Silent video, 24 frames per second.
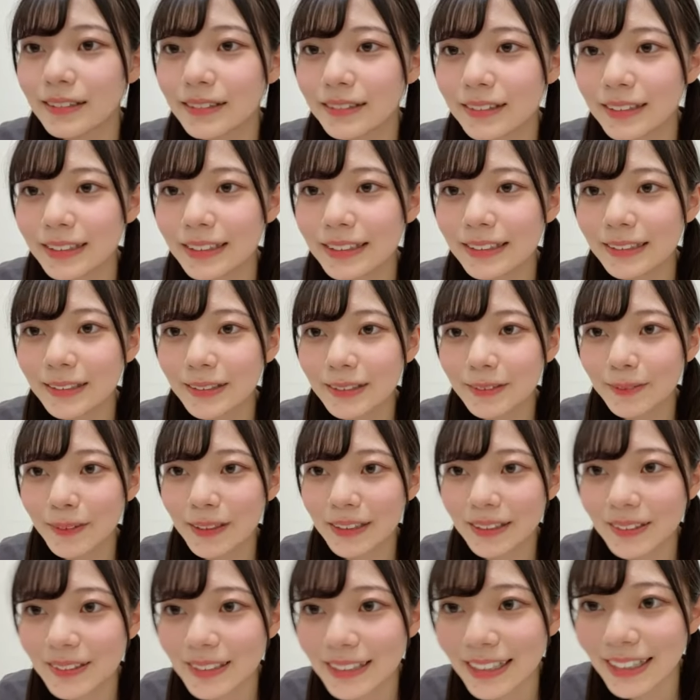牛島
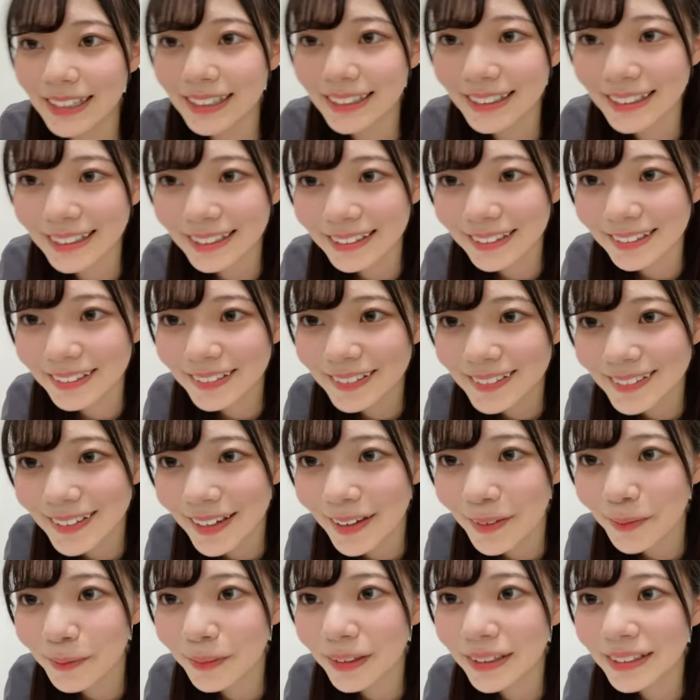マリアさんありがとうござ
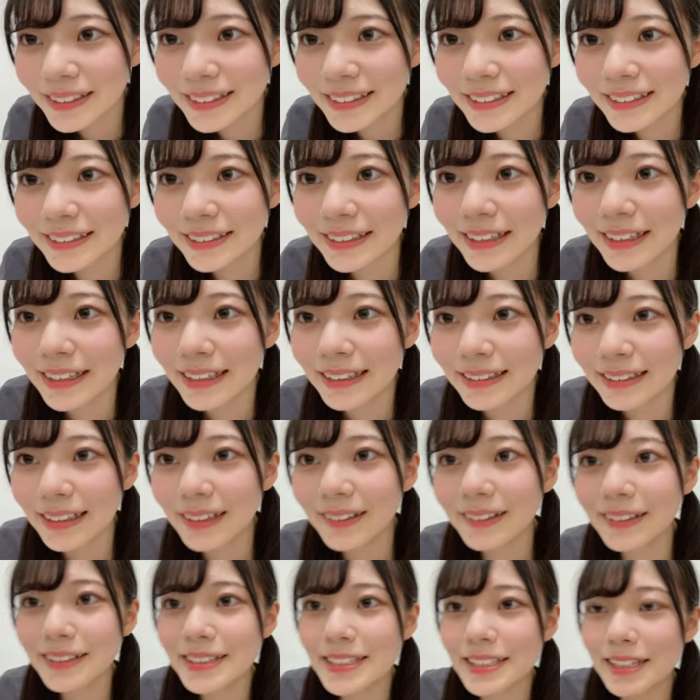います
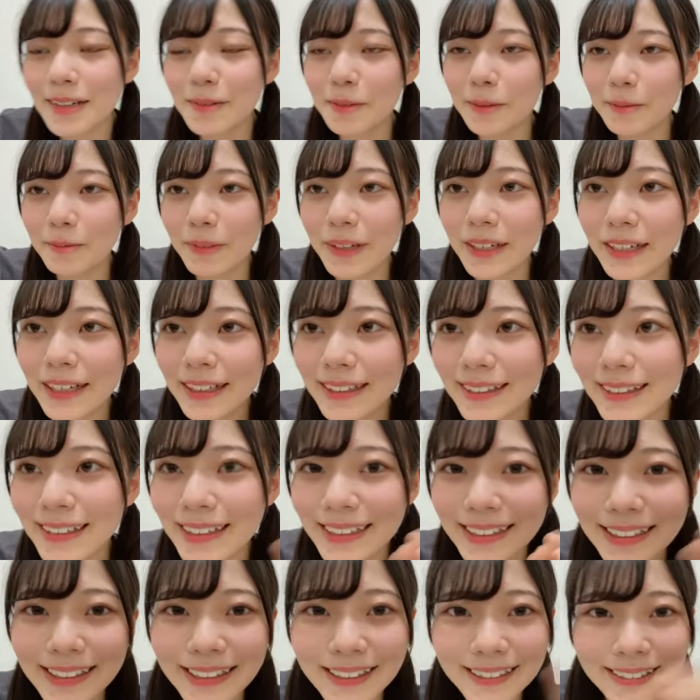直哉さんもペンライト
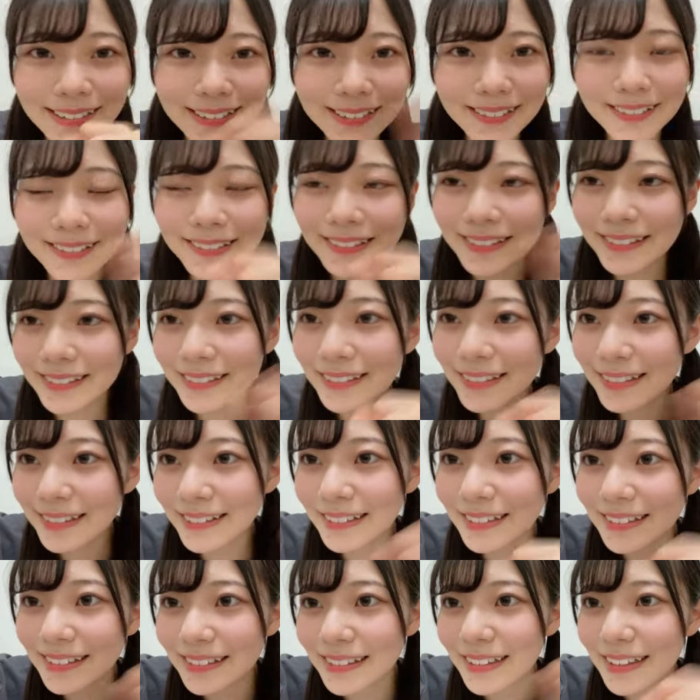ありが
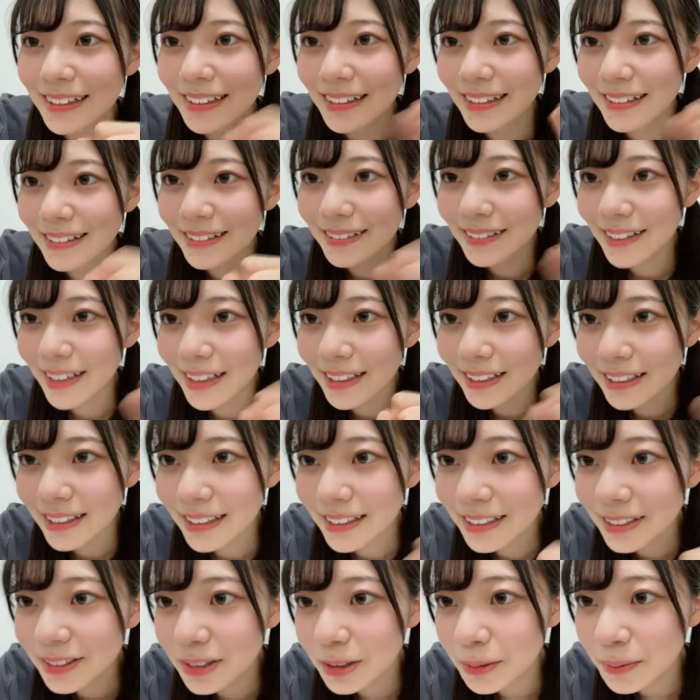とうあ
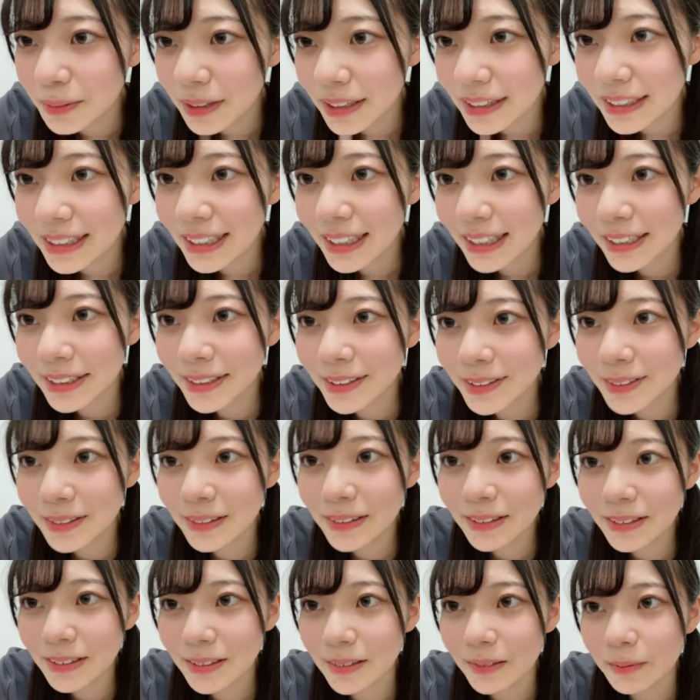金魚もありが
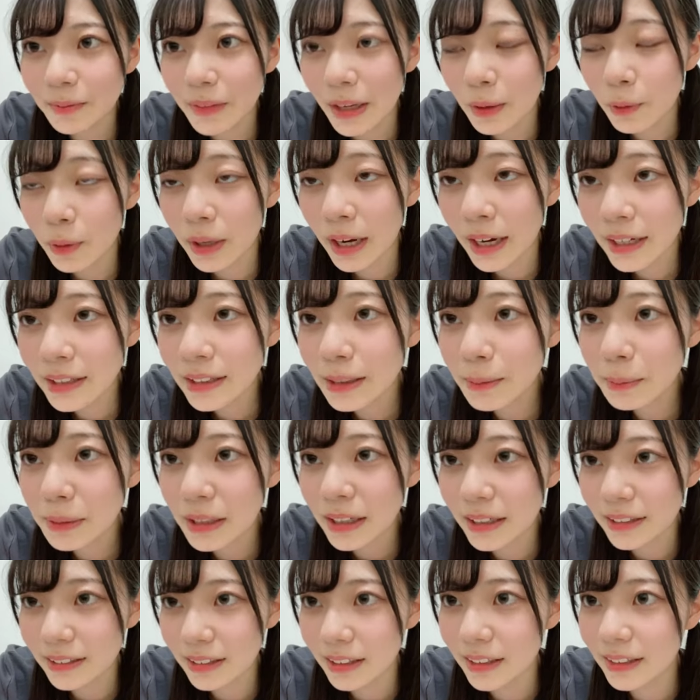とうこれ花火
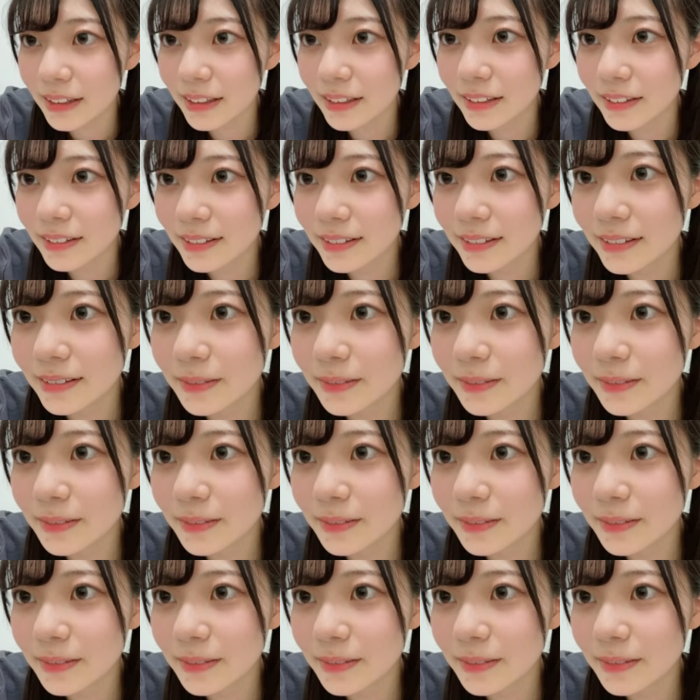かな